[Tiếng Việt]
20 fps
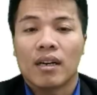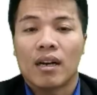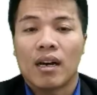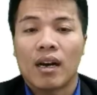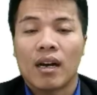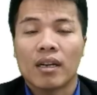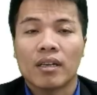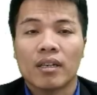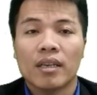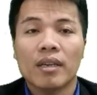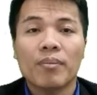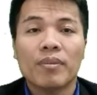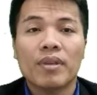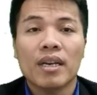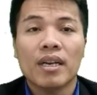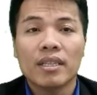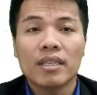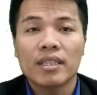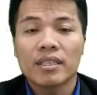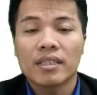im
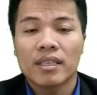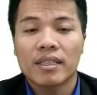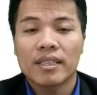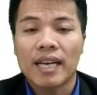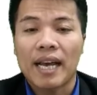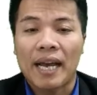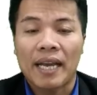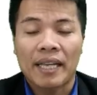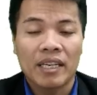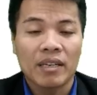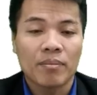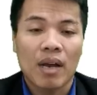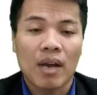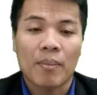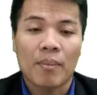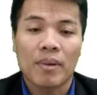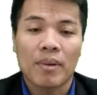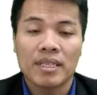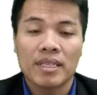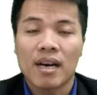tiếng trên sân nhà. Nhưng mà
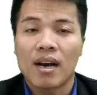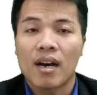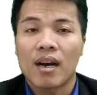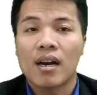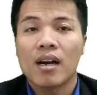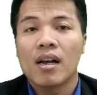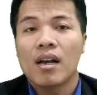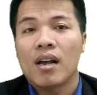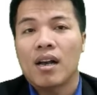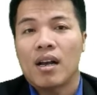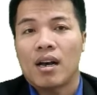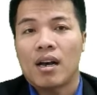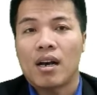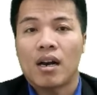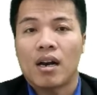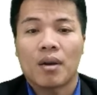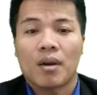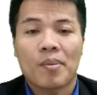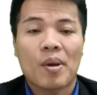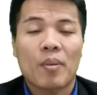bây giờ
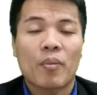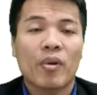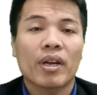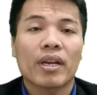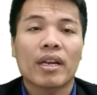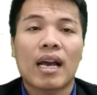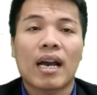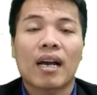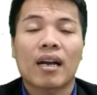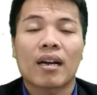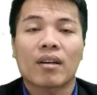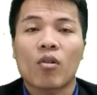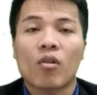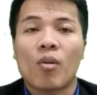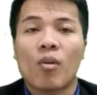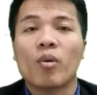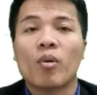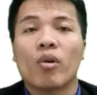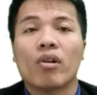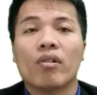Bayern Munich đang có
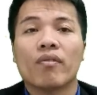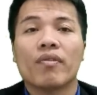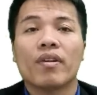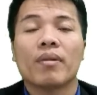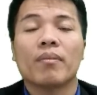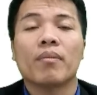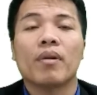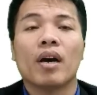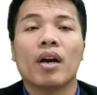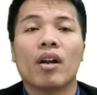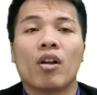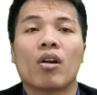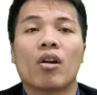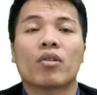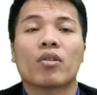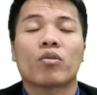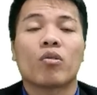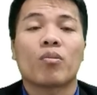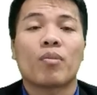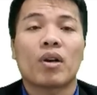một huấn luyện viên mới, đó
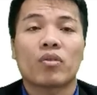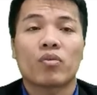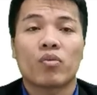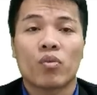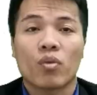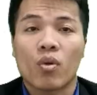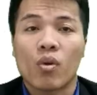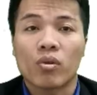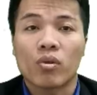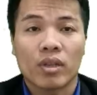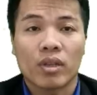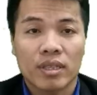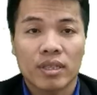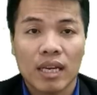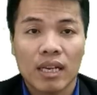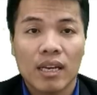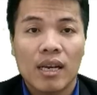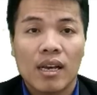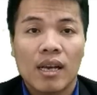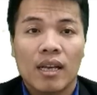là Thomas Tuchel dẫn
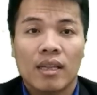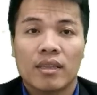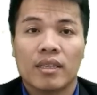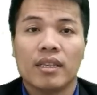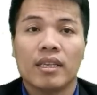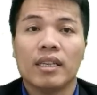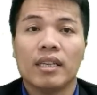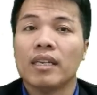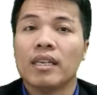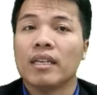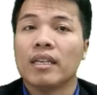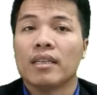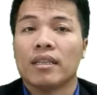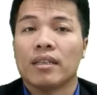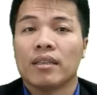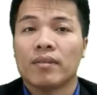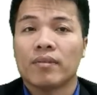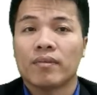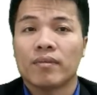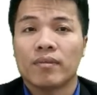dắt, thì
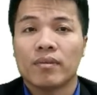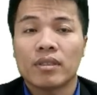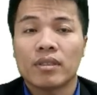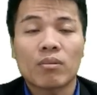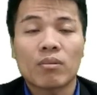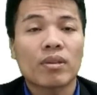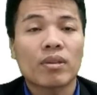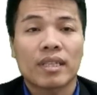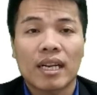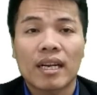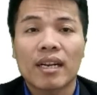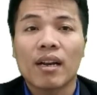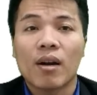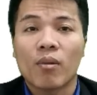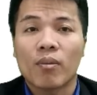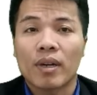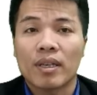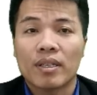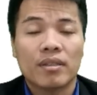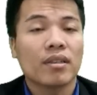trong thời gian
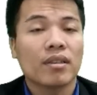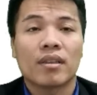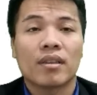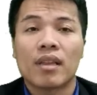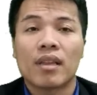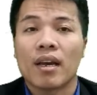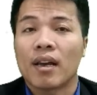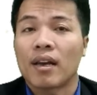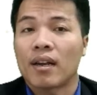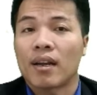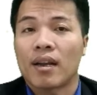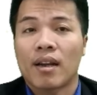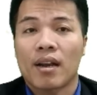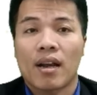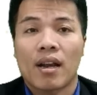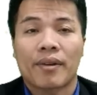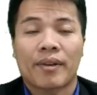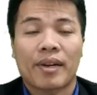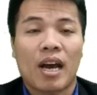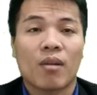đầu này chưa thể
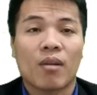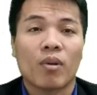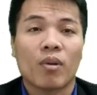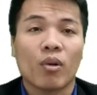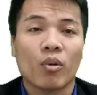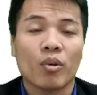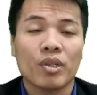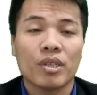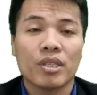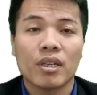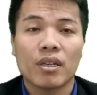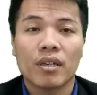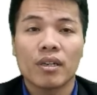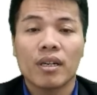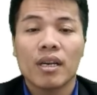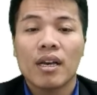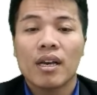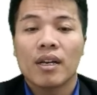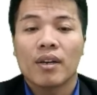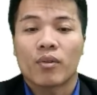nào mà lối chơi
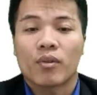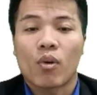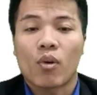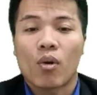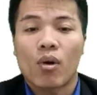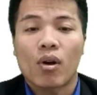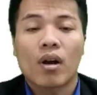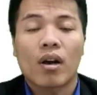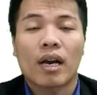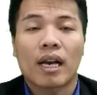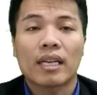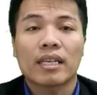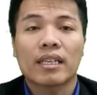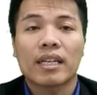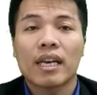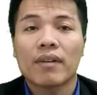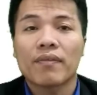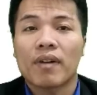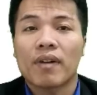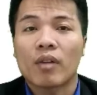nó gắn
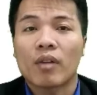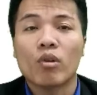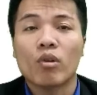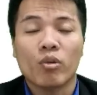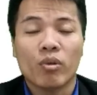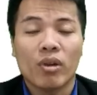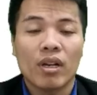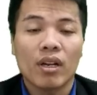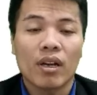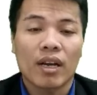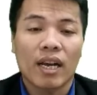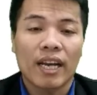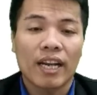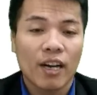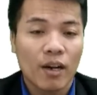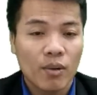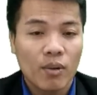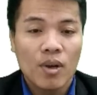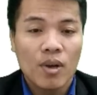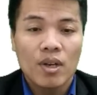kết và nhuần nhuyễn được ngay
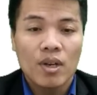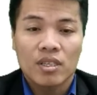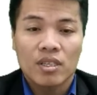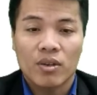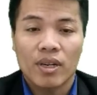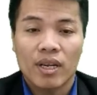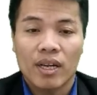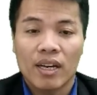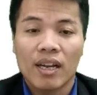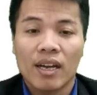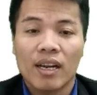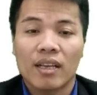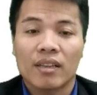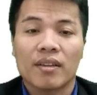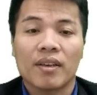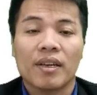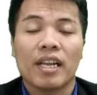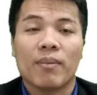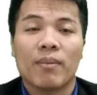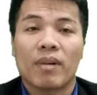đâu, cho nên đây là
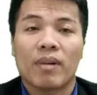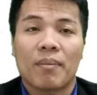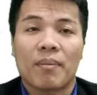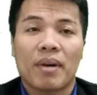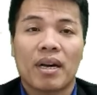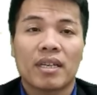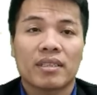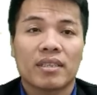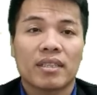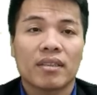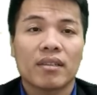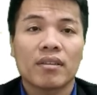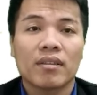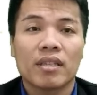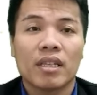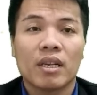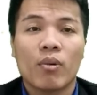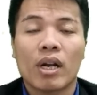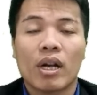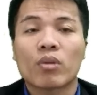thời điểm mà Manchester
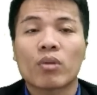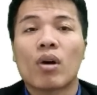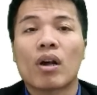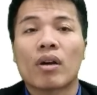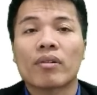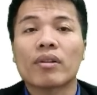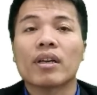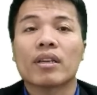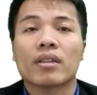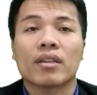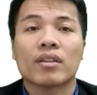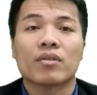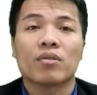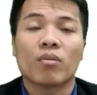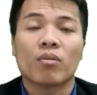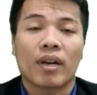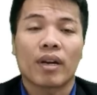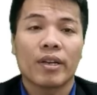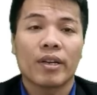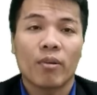City hoàn toàn có thể tận
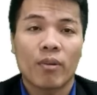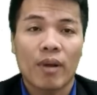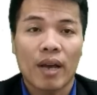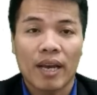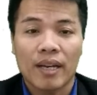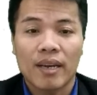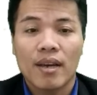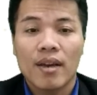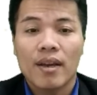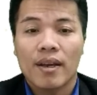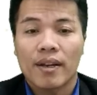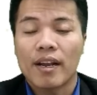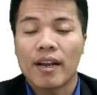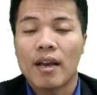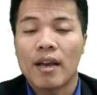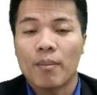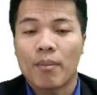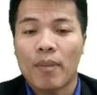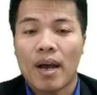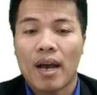dụng cái điều này
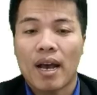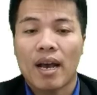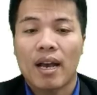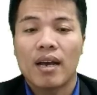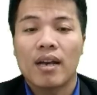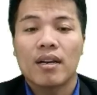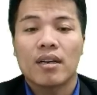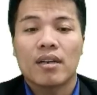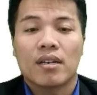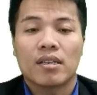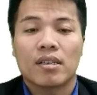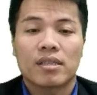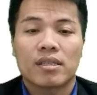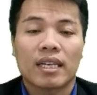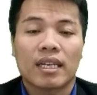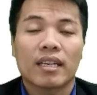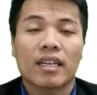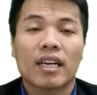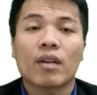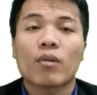để mà
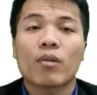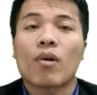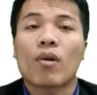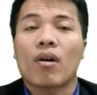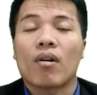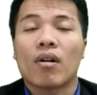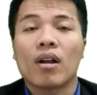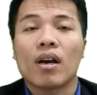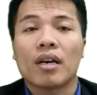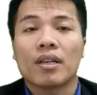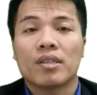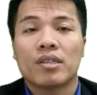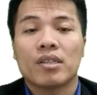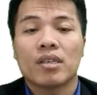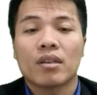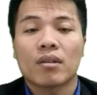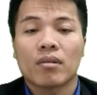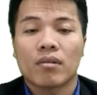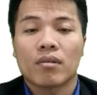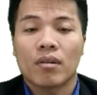giành kết quả có lợi
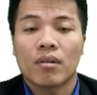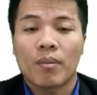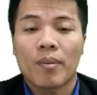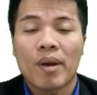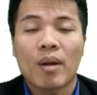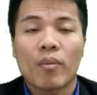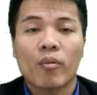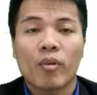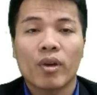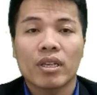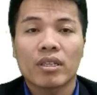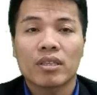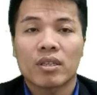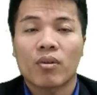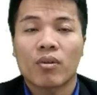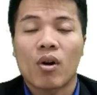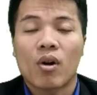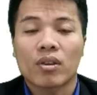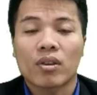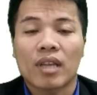trước Bayern Munich, sau
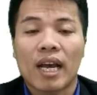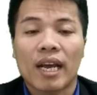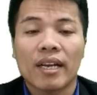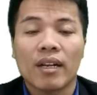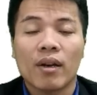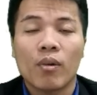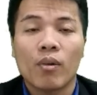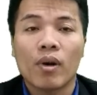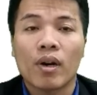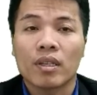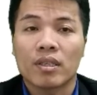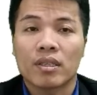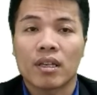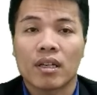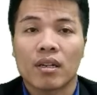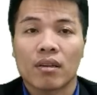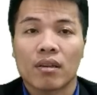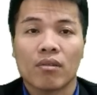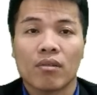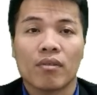đó tái đấu ở trận
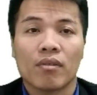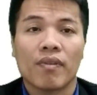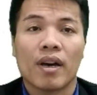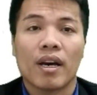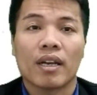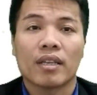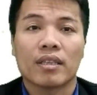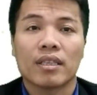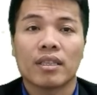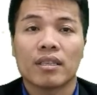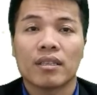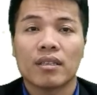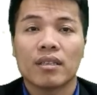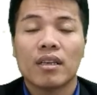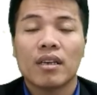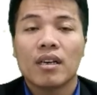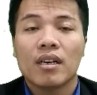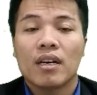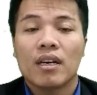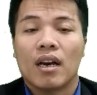lượt về trên
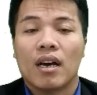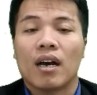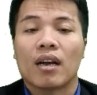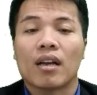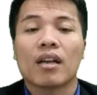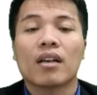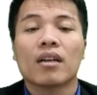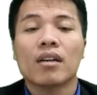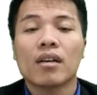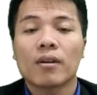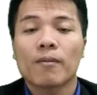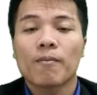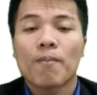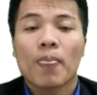đất Đức.